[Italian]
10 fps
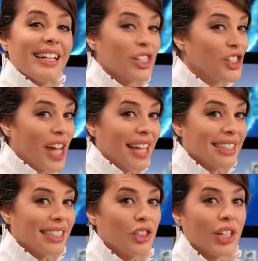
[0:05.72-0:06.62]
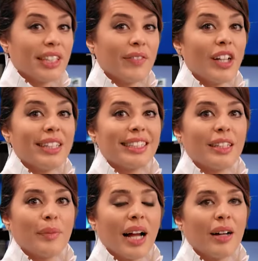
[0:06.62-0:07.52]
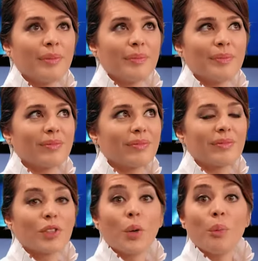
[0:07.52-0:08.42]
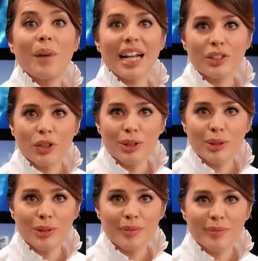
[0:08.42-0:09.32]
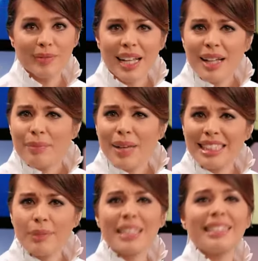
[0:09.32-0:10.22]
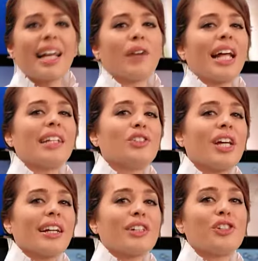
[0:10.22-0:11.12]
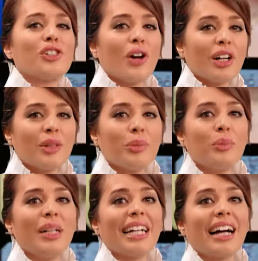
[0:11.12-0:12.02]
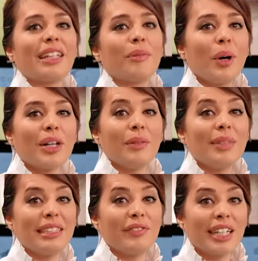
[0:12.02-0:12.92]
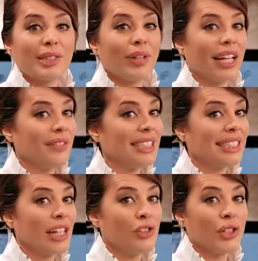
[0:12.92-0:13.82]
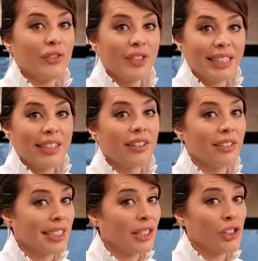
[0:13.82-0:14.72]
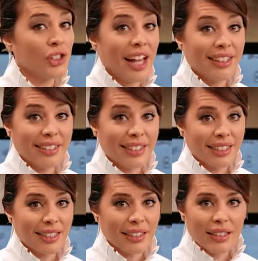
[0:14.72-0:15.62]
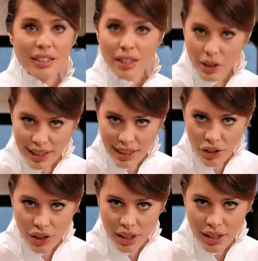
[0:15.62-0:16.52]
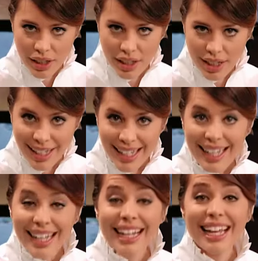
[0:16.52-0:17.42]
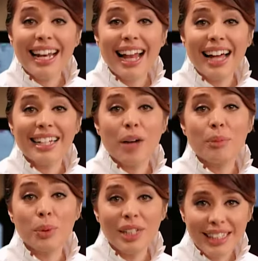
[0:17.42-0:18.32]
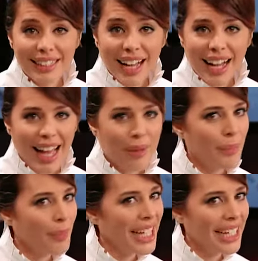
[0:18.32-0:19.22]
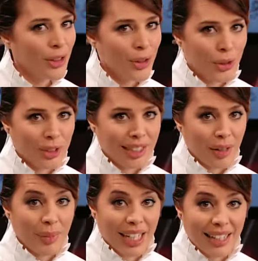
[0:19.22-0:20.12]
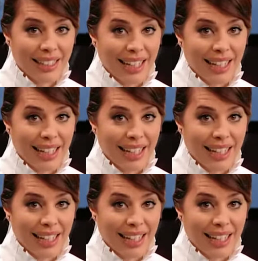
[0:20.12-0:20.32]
La scienza certe volte sembra un paradosso. Basti pensare a una ricerca shock pubblicata pochi mesi fa sulla rivista Geophysical Research Letters. Cosa dice? Che l'aria pulita è pericolosa per la